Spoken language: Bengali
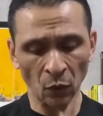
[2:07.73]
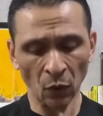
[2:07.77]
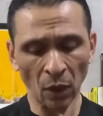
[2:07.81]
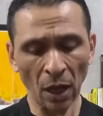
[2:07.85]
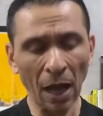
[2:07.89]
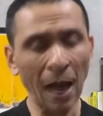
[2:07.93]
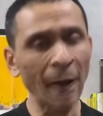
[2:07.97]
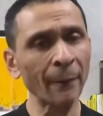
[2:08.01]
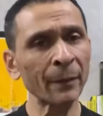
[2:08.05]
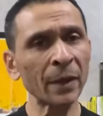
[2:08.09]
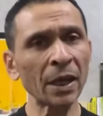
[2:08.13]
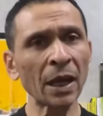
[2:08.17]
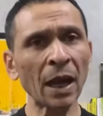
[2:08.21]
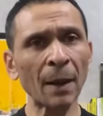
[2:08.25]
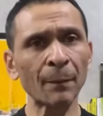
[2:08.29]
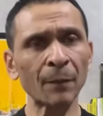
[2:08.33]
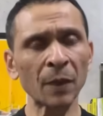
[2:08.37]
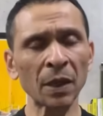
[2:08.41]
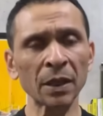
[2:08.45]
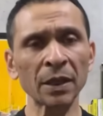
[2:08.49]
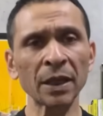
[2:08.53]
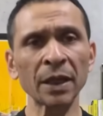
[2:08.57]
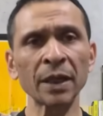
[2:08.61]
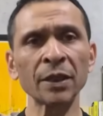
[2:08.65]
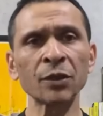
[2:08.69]
সো আমি
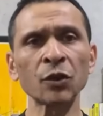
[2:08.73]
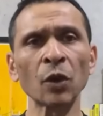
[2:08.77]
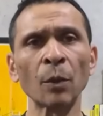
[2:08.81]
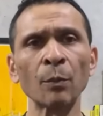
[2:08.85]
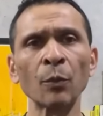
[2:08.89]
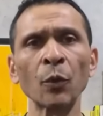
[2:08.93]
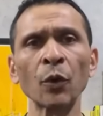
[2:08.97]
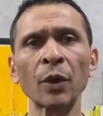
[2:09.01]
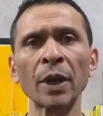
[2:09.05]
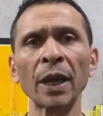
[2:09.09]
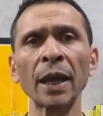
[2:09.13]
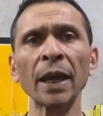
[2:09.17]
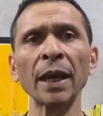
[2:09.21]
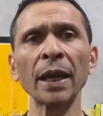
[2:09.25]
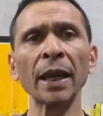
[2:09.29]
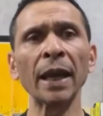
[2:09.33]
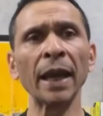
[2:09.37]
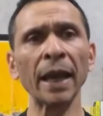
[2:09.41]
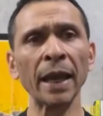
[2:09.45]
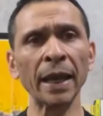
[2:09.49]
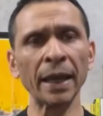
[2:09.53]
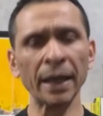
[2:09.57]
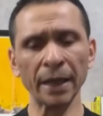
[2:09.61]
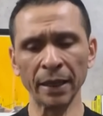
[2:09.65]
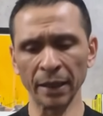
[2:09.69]
আপনাদের সম্মুখে
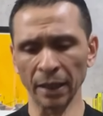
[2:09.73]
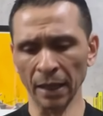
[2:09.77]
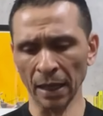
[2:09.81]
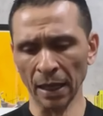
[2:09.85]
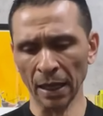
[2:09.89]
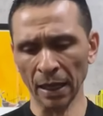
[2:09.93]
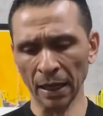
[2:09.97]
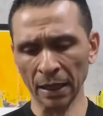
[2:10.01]
এই